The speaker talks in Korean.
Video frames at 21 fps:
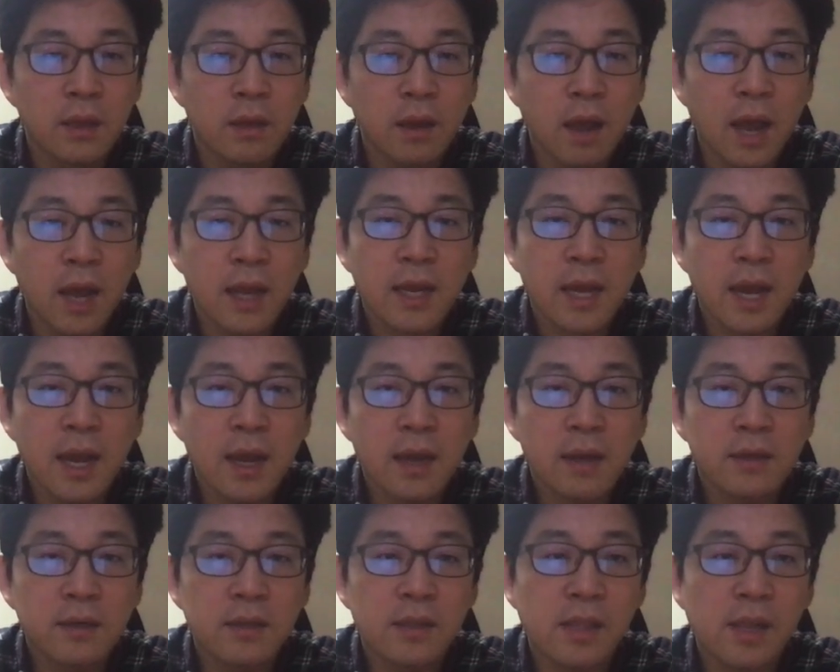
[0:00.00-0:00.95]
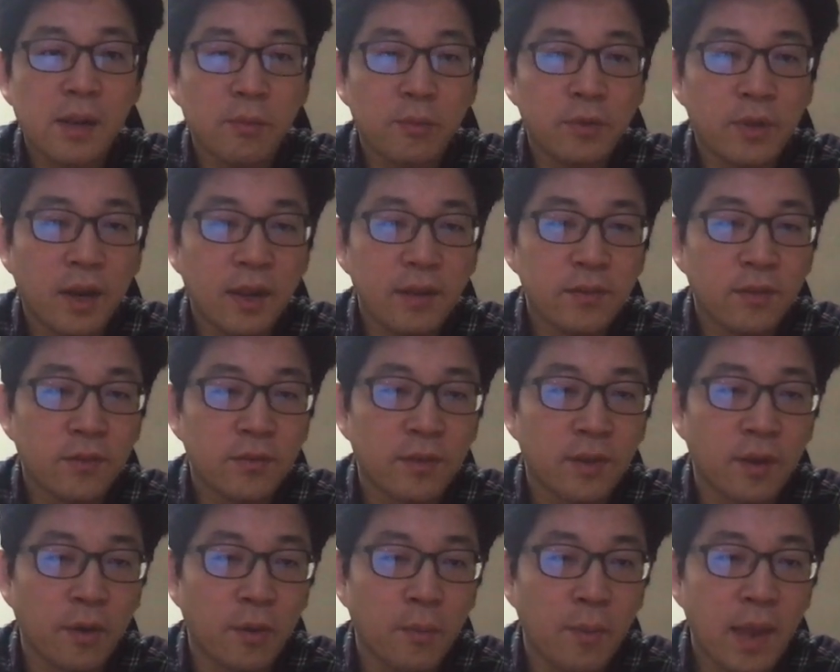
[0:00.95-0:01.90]
아까 그 질문을
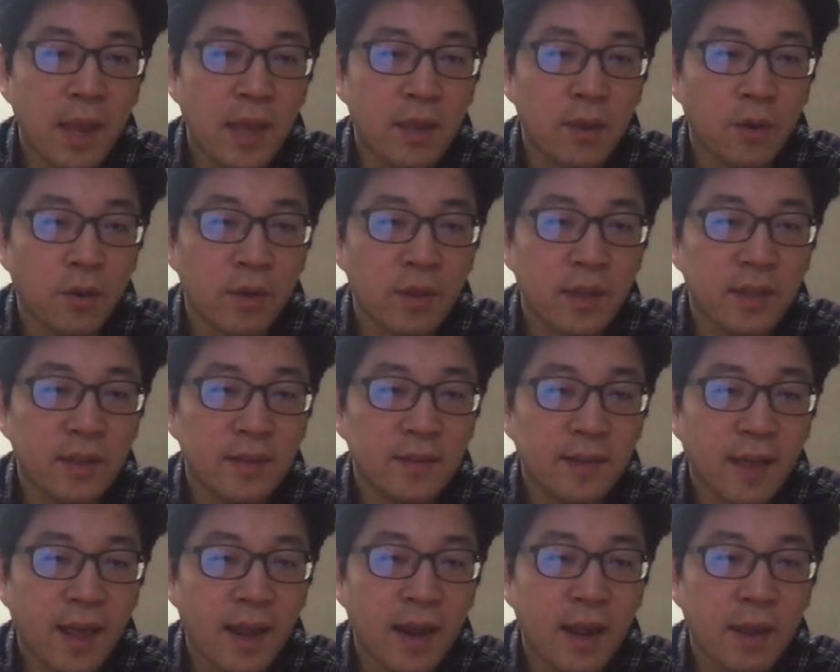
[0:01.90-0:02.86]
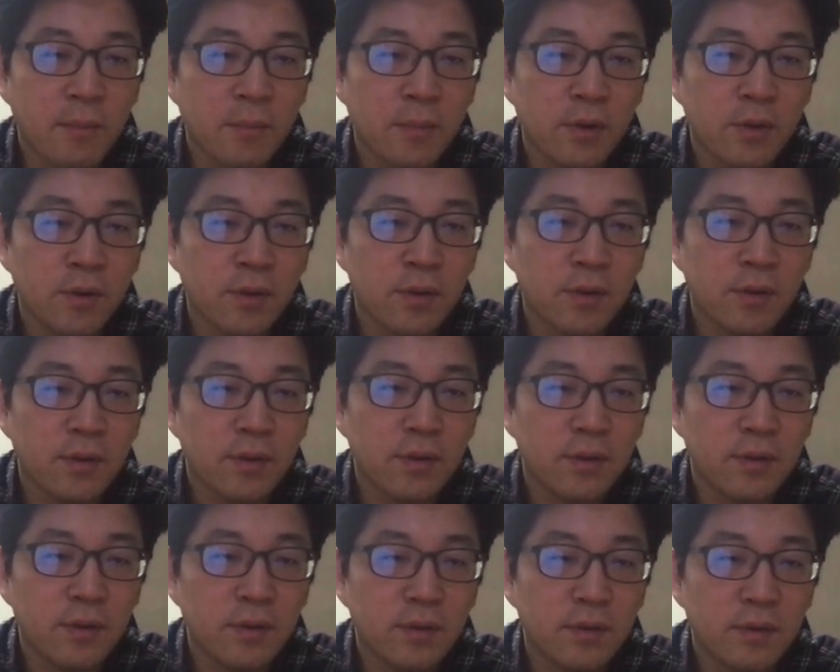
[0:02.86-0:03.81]
했었어요. 왜 여기는 사람을
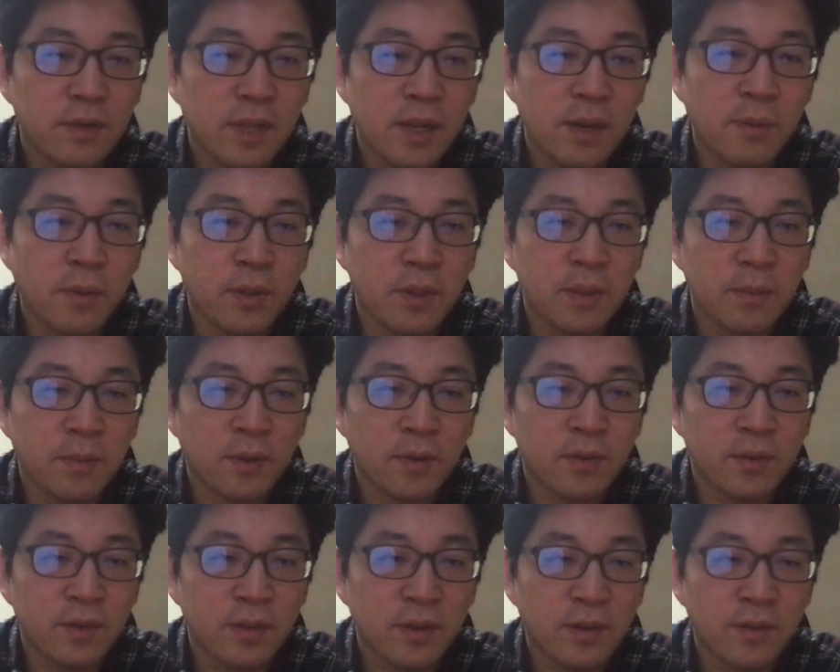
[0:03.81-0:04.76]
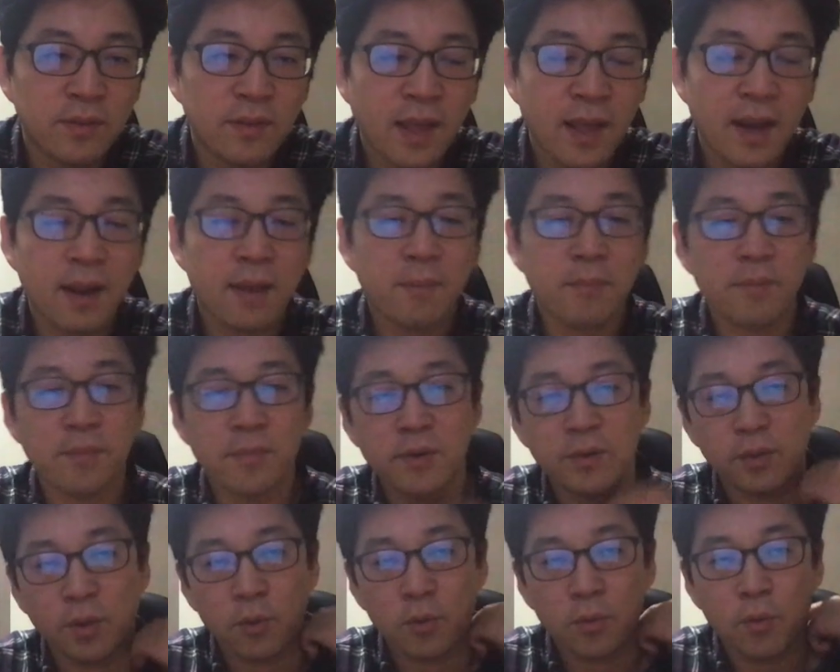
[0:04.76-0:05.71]
1번, 2번 이런 사람을
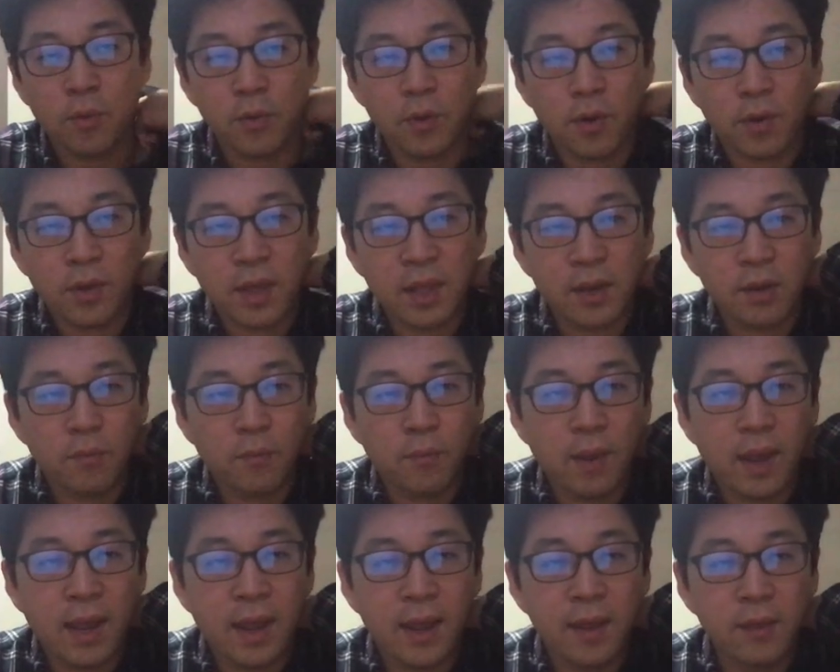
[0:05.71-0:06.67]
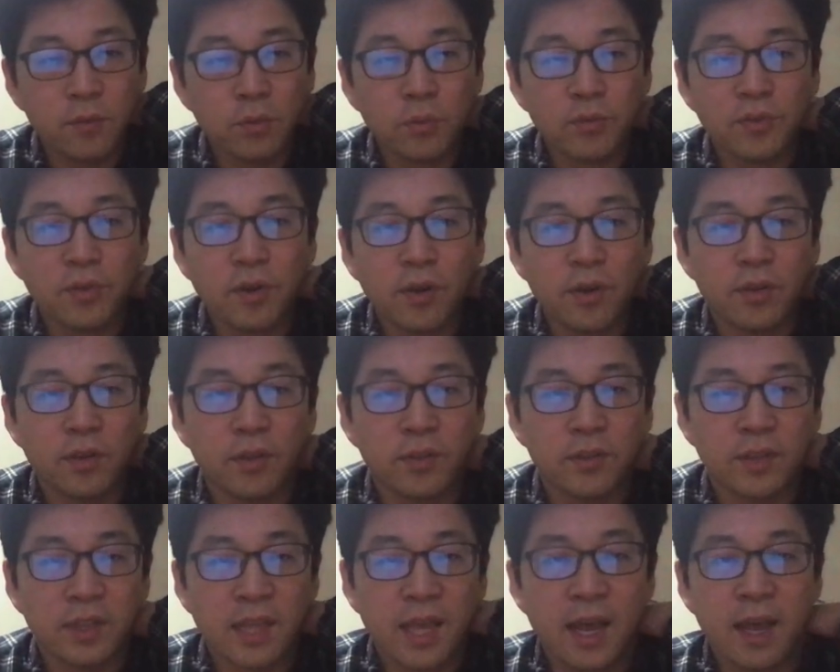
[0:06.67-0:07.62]
넣고 여기에는 왜 속성을
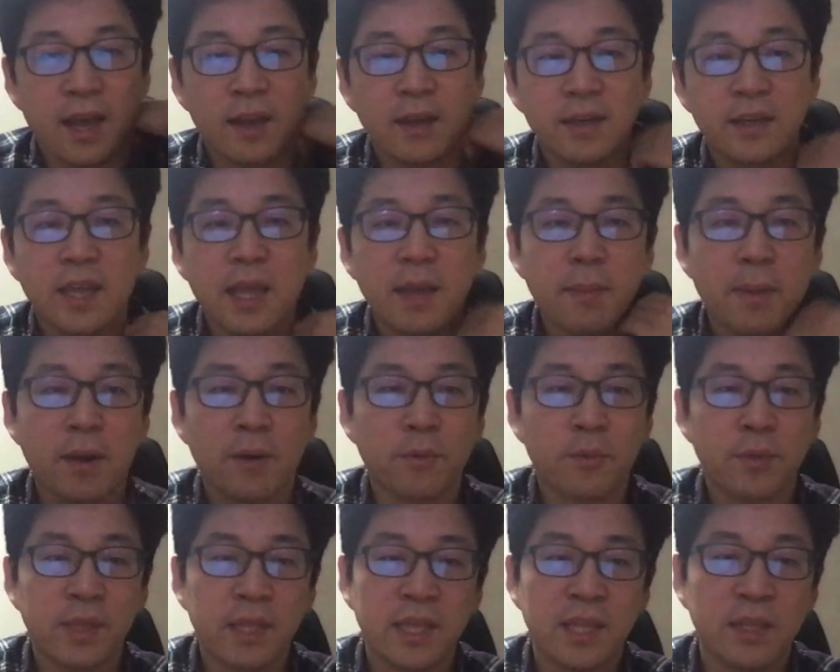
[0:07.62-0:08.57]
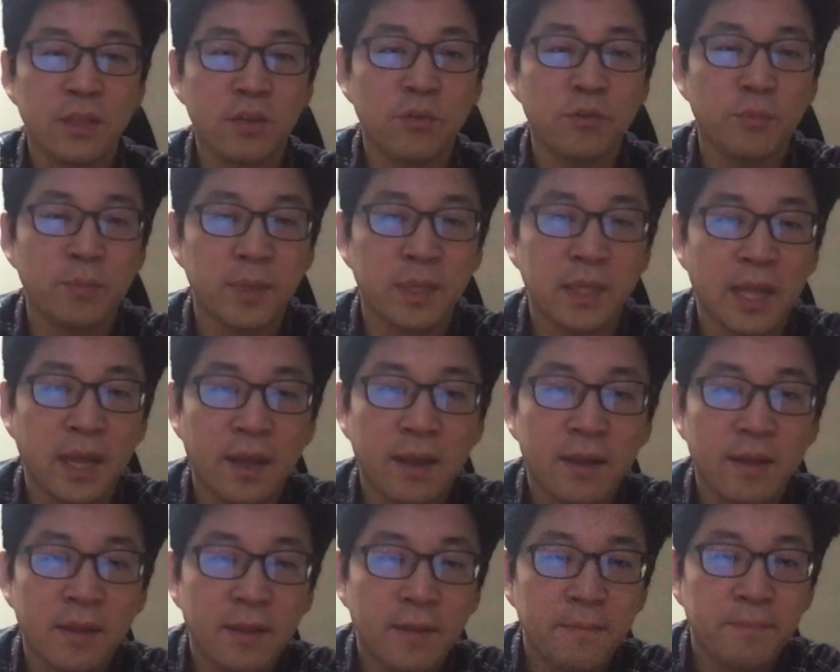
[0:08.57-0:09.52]
넣느냐, 그게 바로 이 이유입니다.
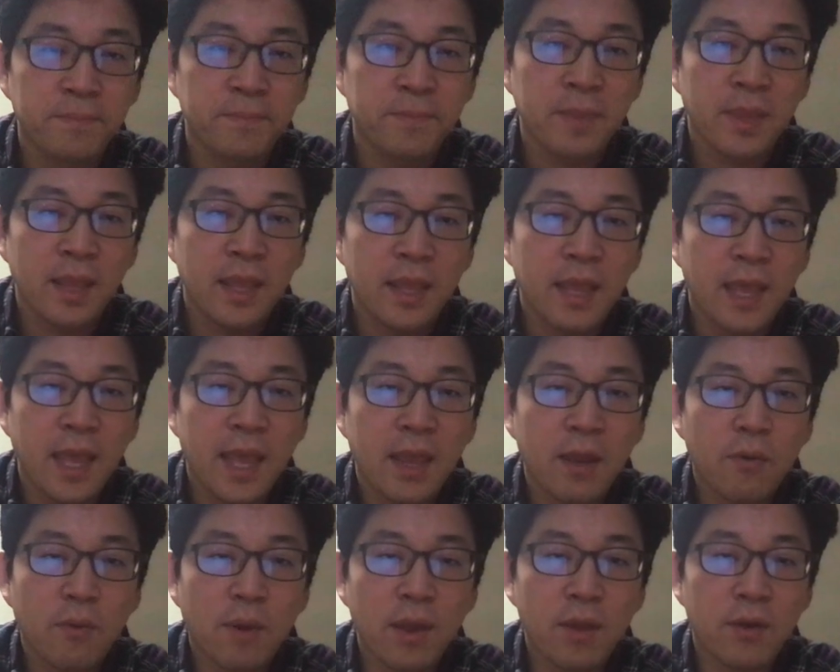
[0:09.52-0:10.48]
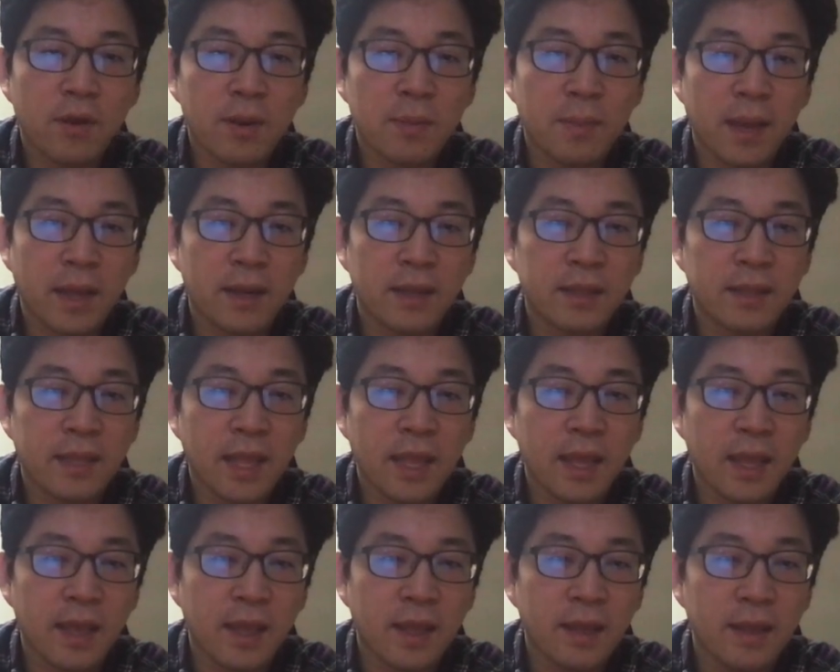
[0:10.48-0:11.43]
행과 열이
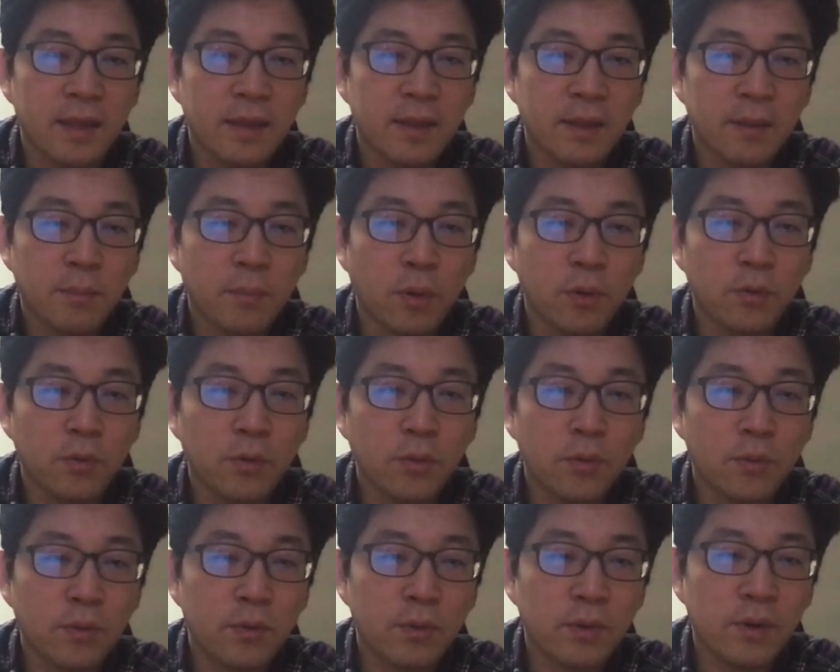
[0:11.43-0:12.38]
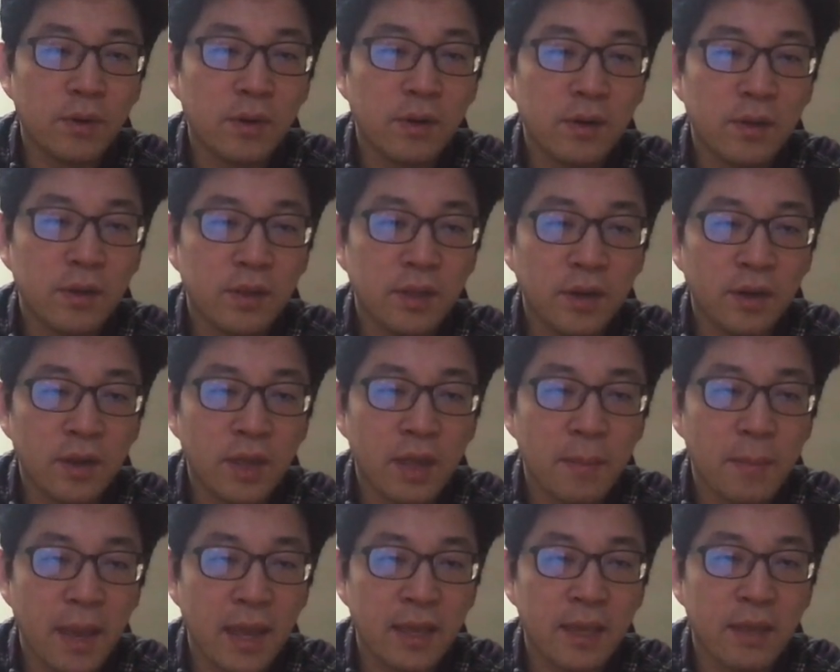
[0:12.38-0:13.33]
많은데 번호를 이렇게
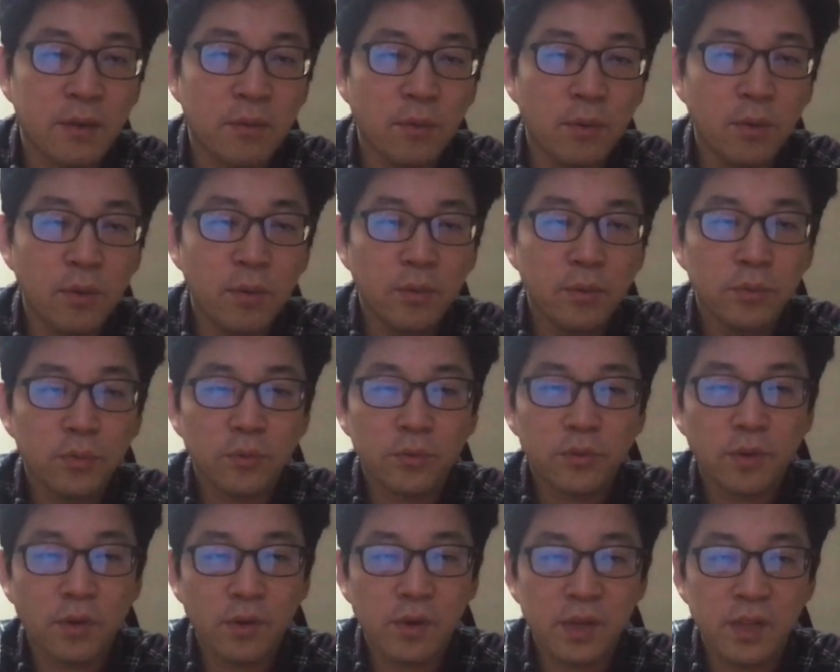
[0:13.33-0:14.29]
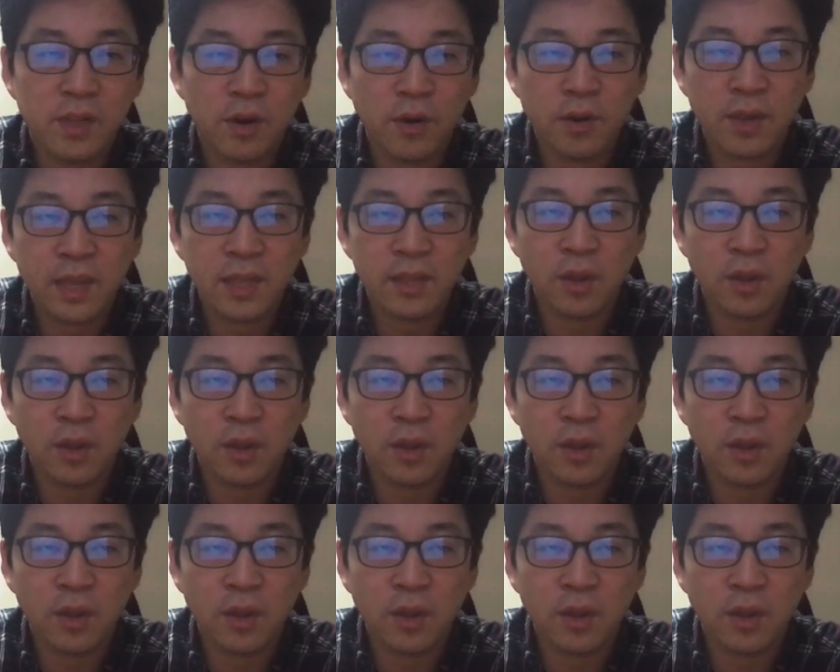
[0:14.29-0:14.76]
매기고 속성을 이렇게